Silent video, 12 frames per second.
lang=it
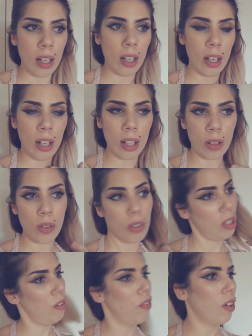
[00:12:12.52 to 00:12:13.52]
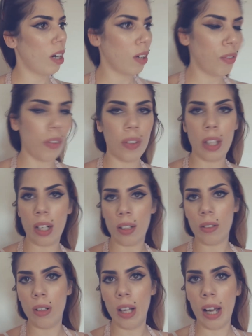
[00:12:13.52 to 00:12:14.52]
eh, con Sephora che voi
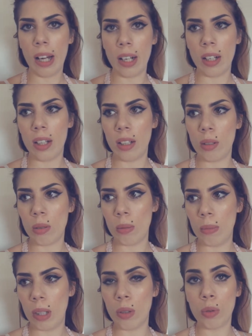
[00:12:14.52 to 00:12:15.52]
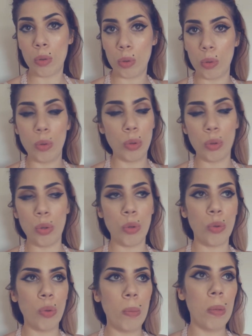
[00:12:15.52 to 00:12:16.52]
vedrete online, insomma non su, su
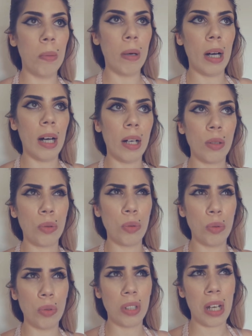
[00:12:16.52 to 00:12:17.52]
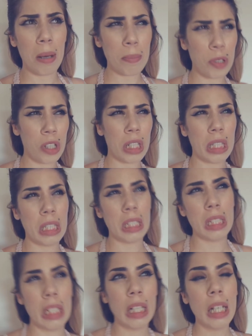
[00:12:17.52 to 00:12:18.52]
YouTube ma su
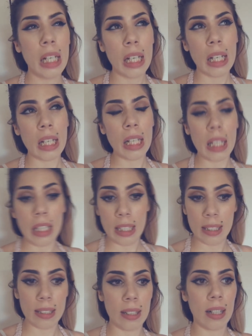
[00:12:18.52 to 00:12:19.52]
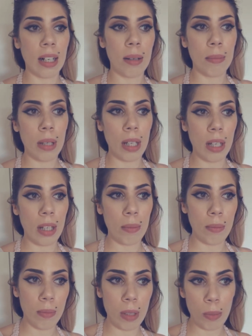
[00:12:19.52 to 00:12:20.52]
Snapchat e Instagram
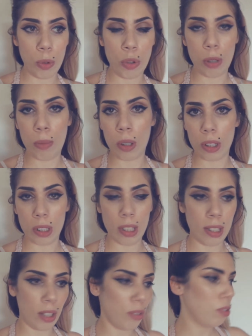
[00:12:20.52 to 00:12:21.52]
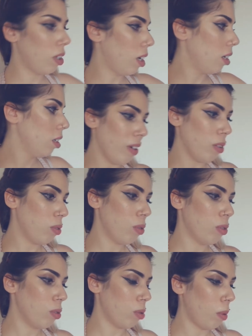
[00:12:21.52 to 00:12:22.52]
e The Beauty Board di Sephora. Ho
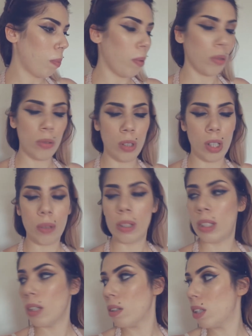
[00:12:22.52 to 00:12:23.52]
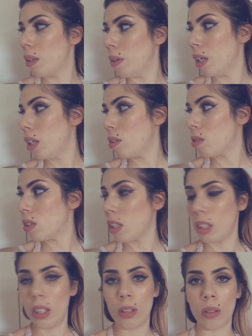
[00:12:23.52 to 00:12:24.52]
fatto insomma un po' di queste cose qui, sono
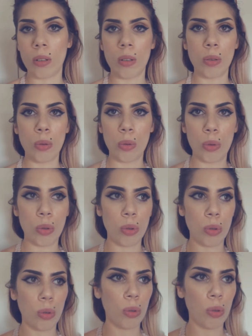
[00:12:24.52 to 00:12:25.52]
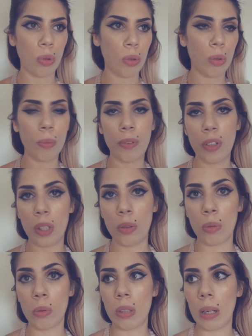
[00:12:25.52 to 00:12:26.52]
stata dietro tutto, come vi ho
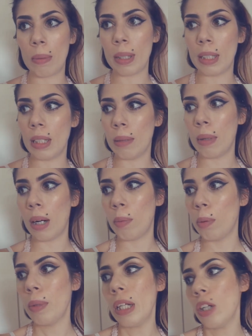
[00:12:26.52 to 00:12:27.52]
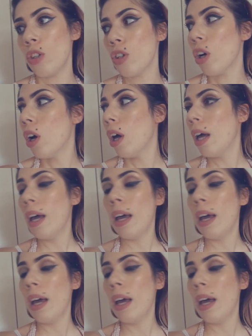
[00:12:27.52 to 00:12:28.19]
detto, tutta la mattina barra pomeriggio